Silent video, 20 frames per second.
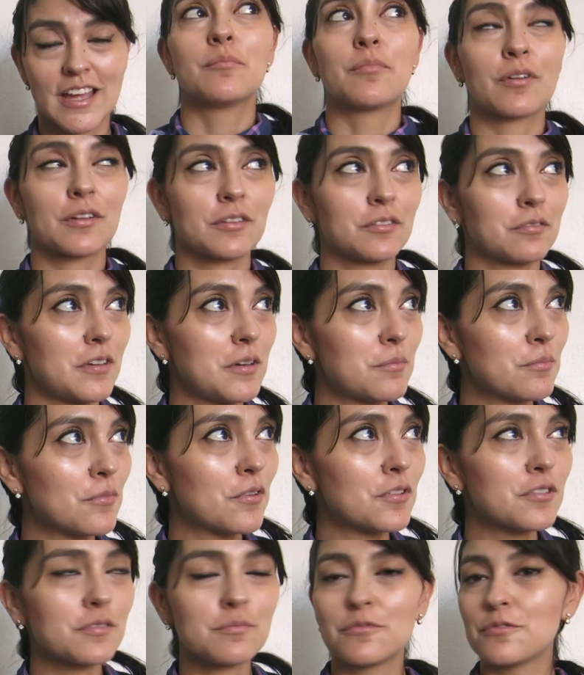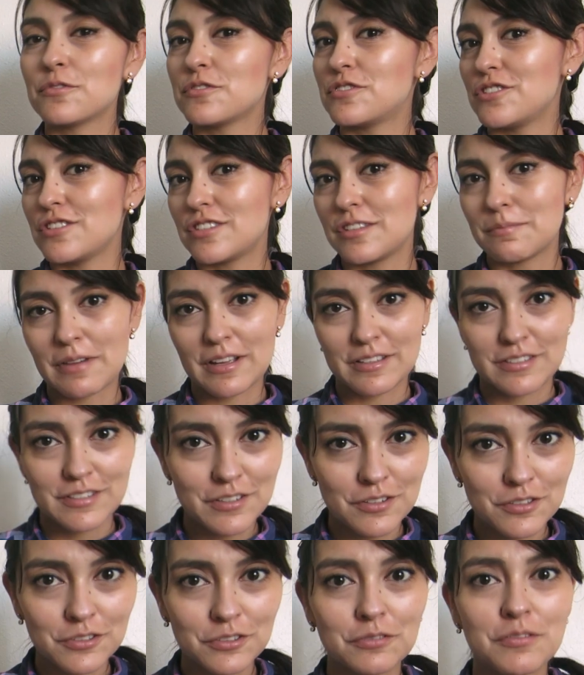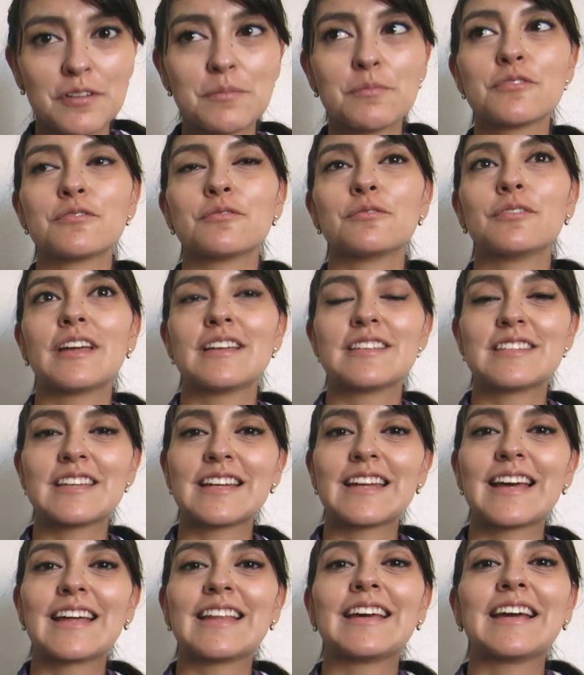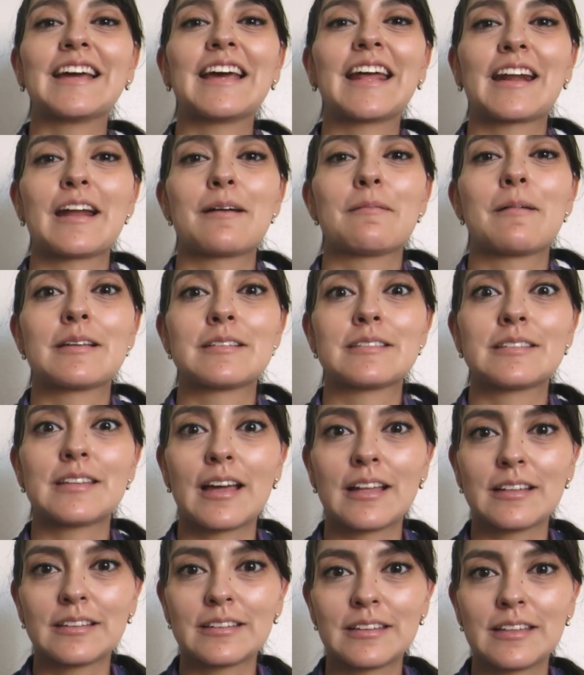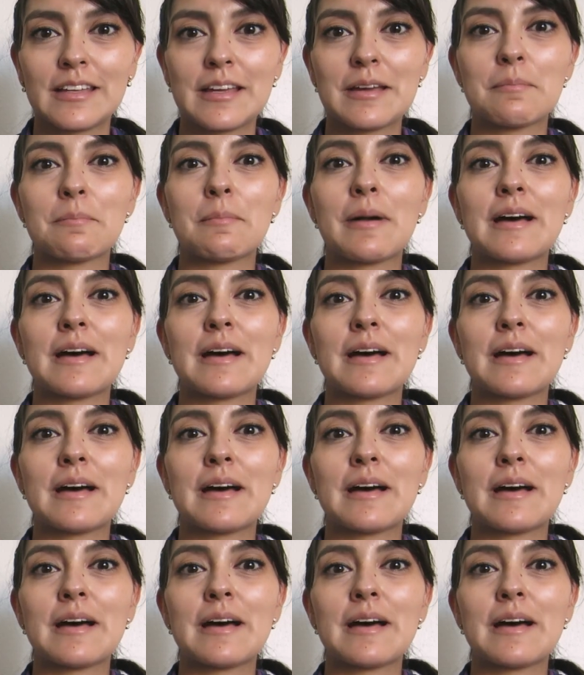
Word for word: Porque tuvimos muchísima acción, tuvimos una escena de guerra bastante,